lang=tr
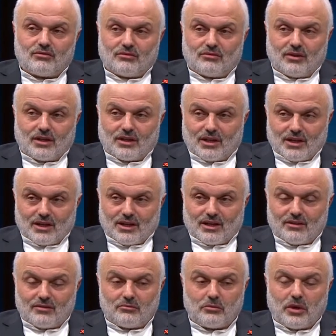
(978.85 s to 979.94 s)
var hani
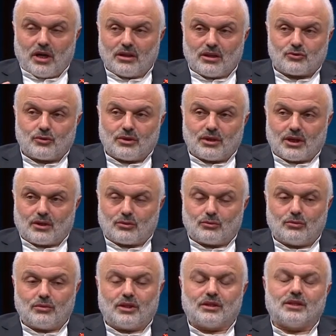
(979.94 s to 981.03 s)
bağlaç olarak
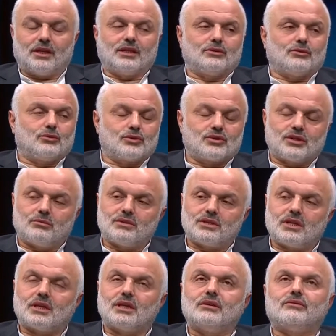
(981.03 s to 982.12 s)
kullanılan
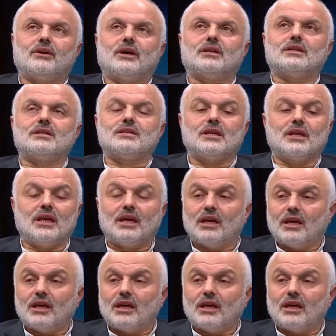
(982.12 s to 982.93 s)
Türkçemizdeki ifadesiyle